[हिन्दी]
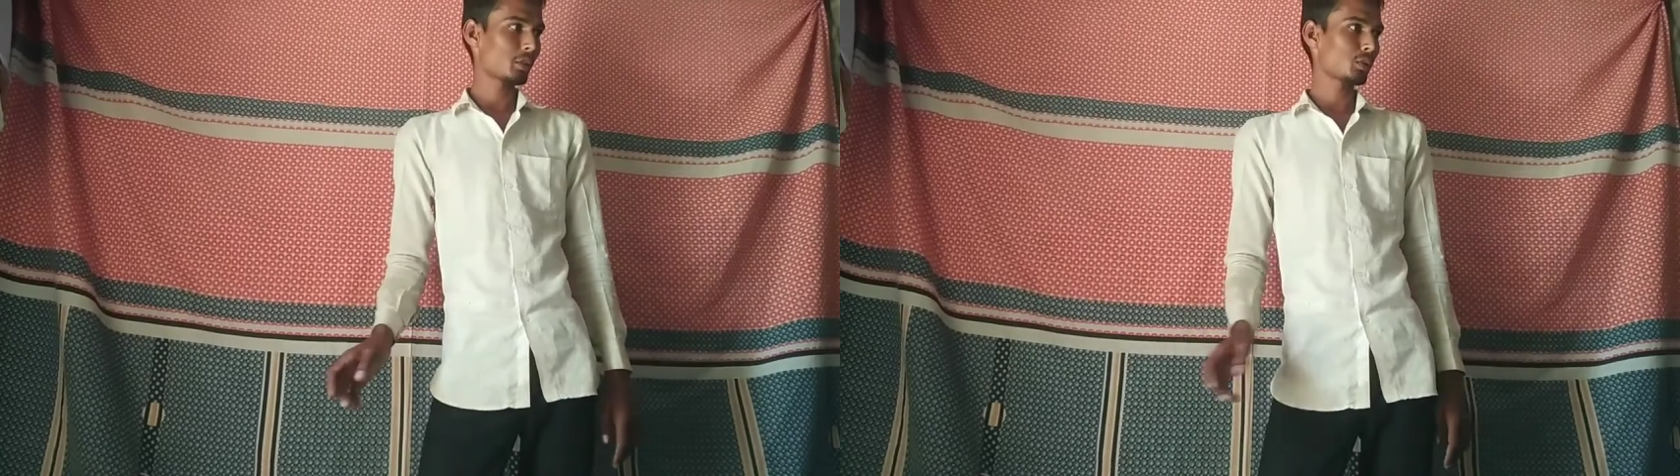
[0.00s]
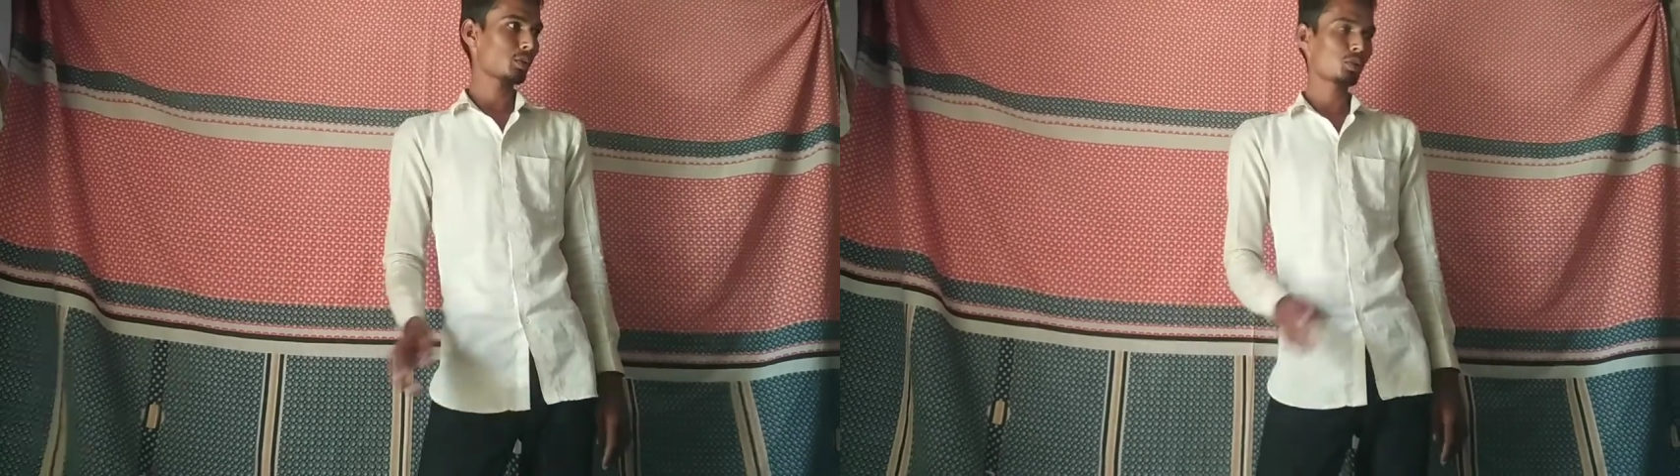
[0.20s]

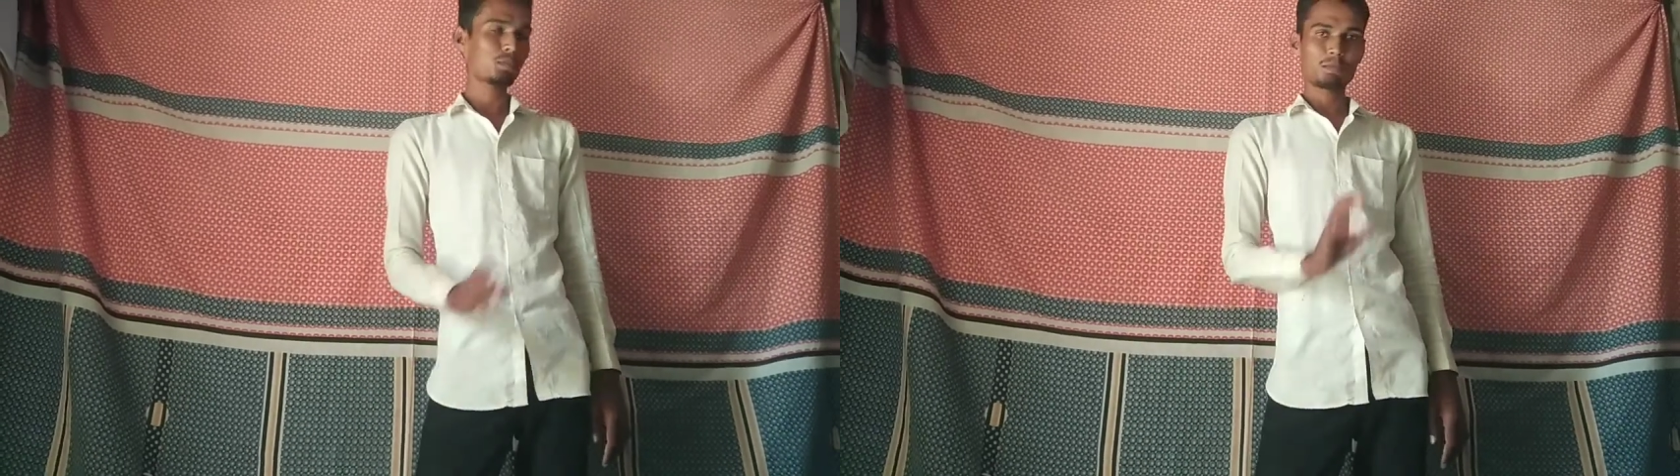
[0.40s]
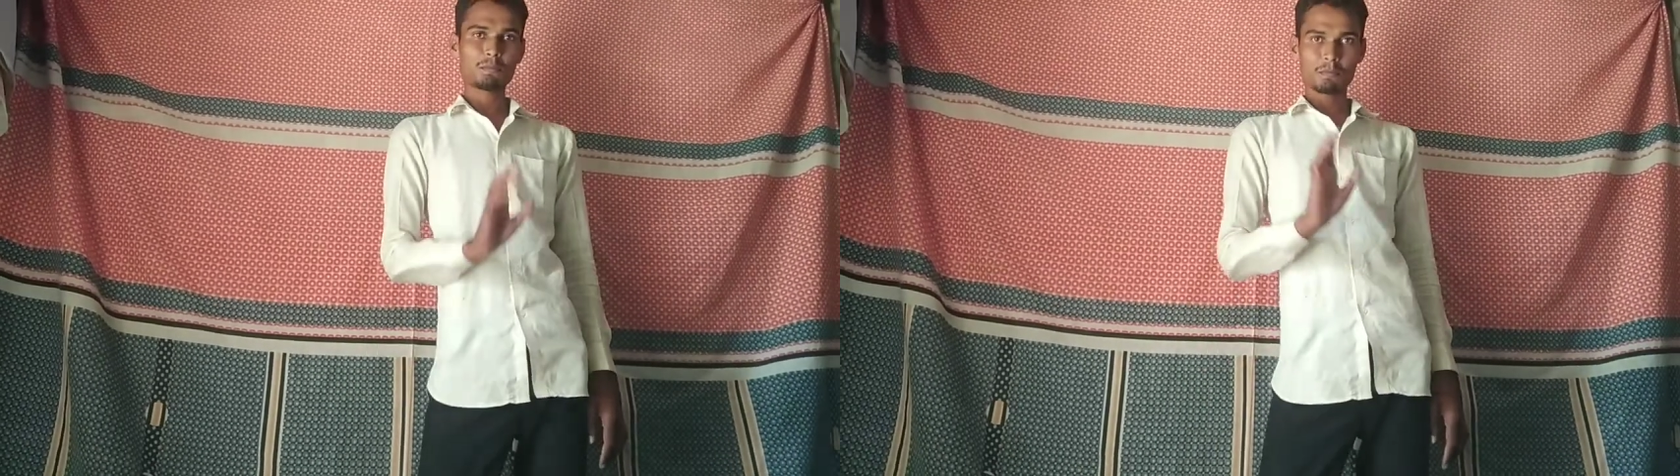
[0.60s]

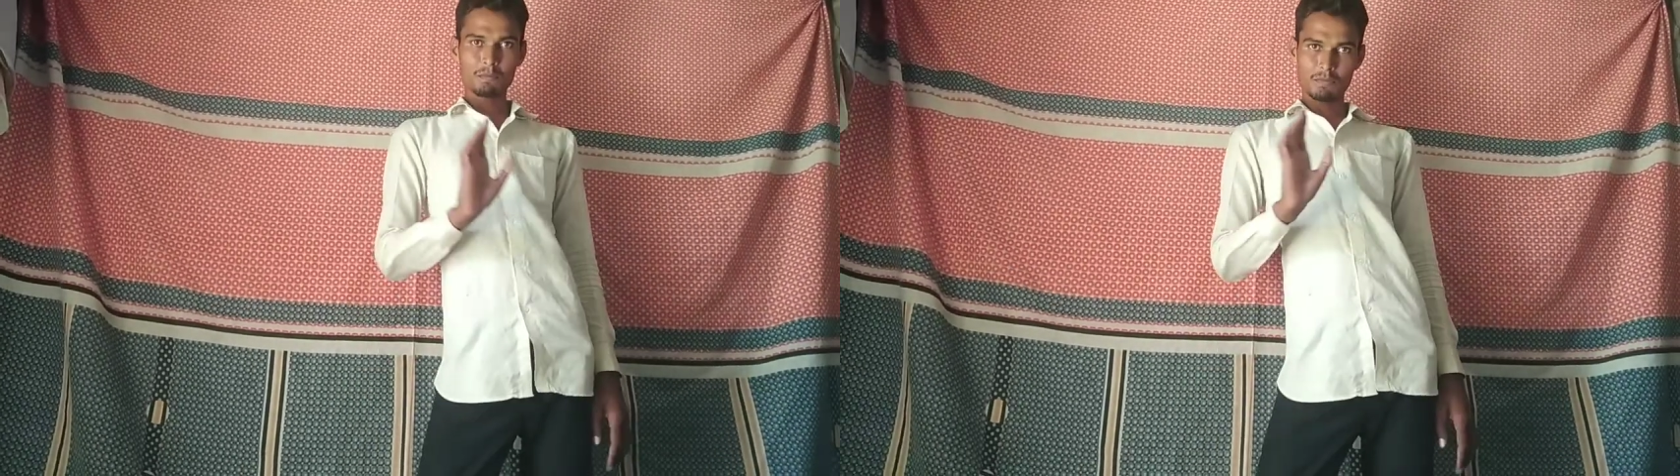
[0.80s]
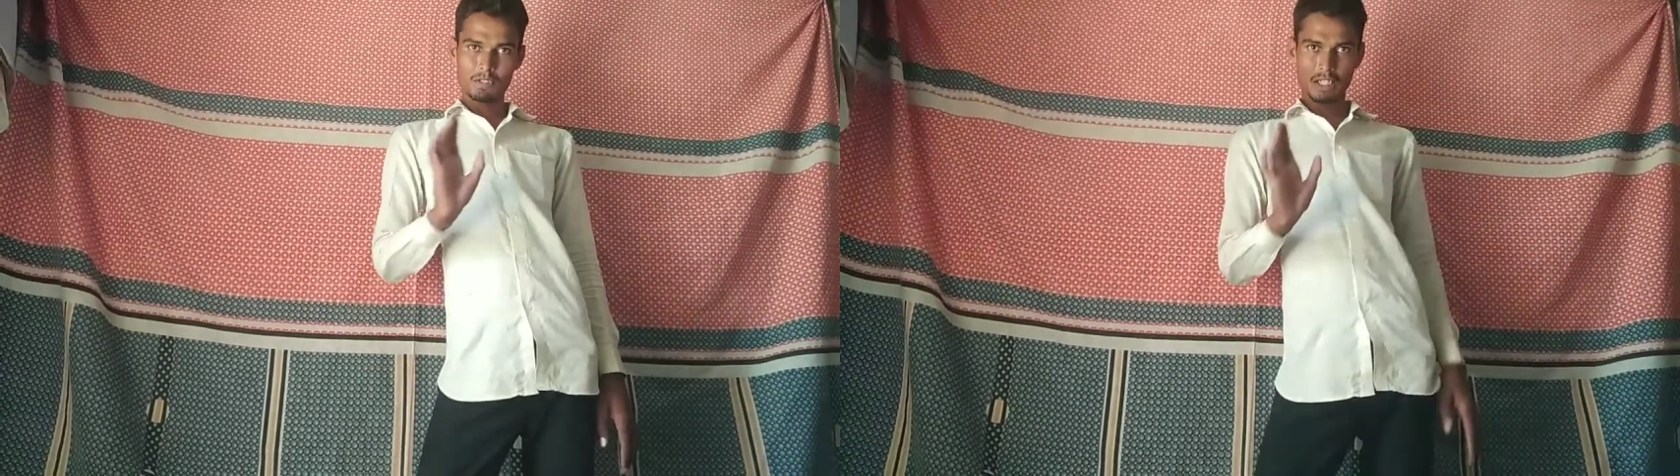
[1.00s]
यूट्यूब
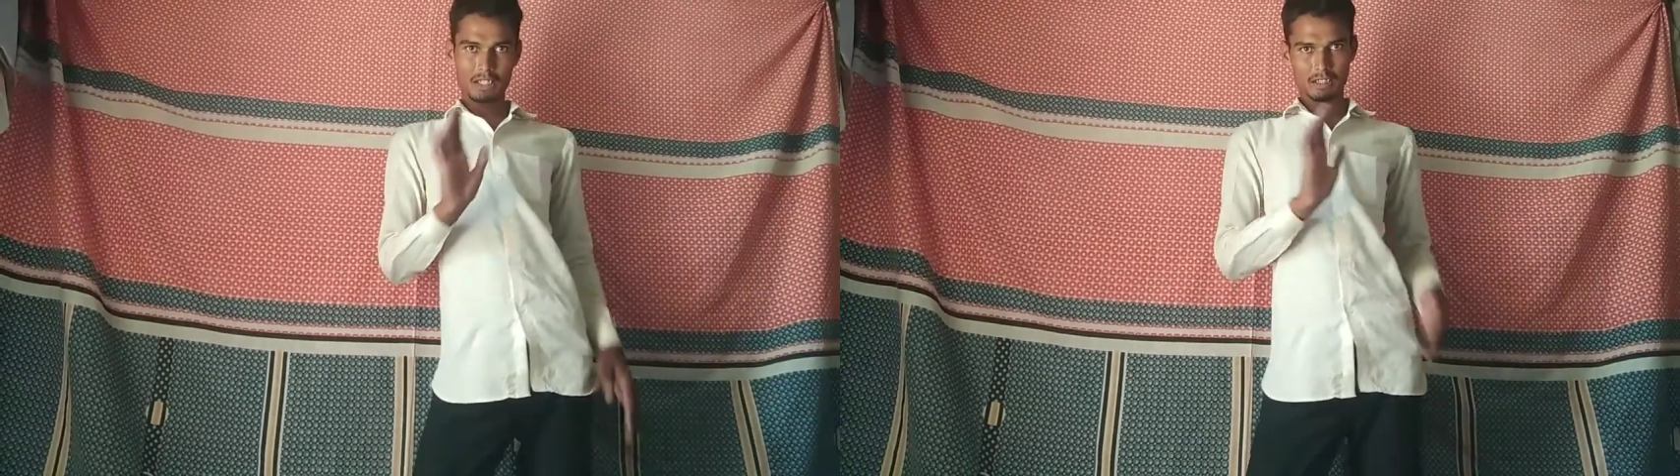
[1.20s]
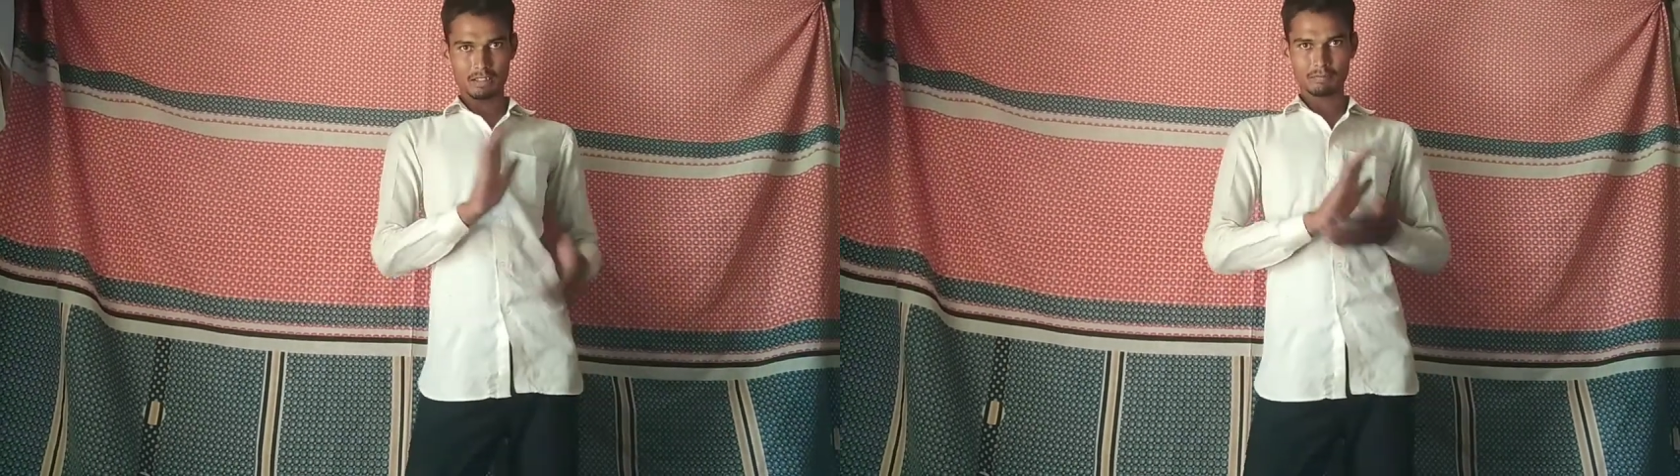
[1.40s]

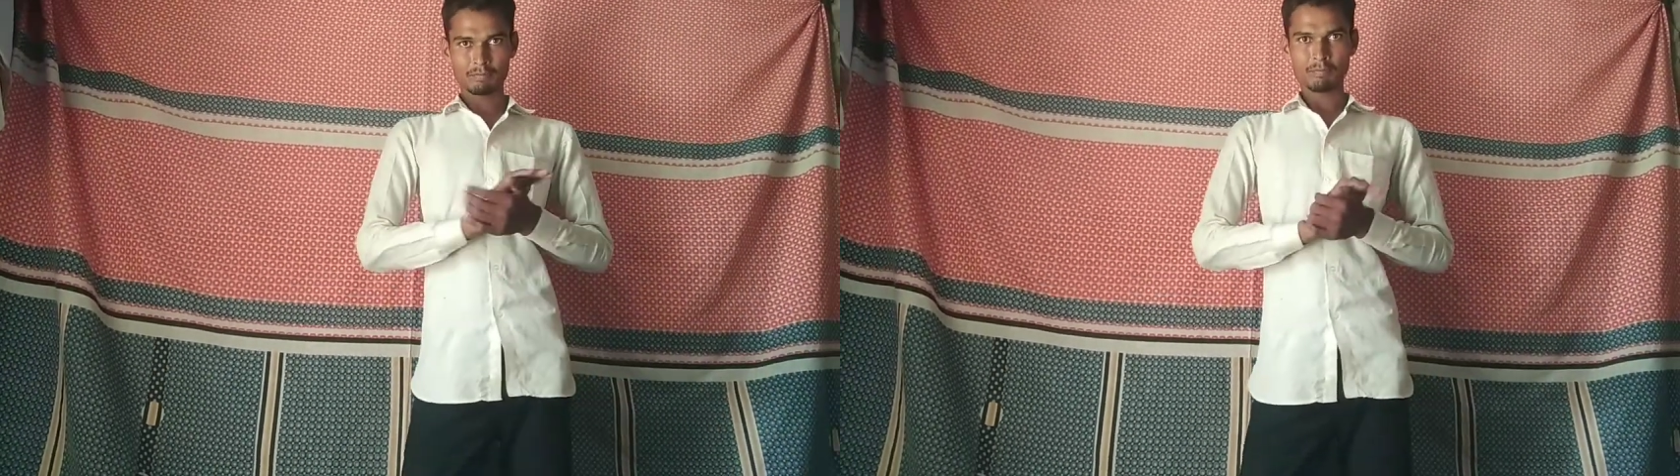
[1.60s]
चैनल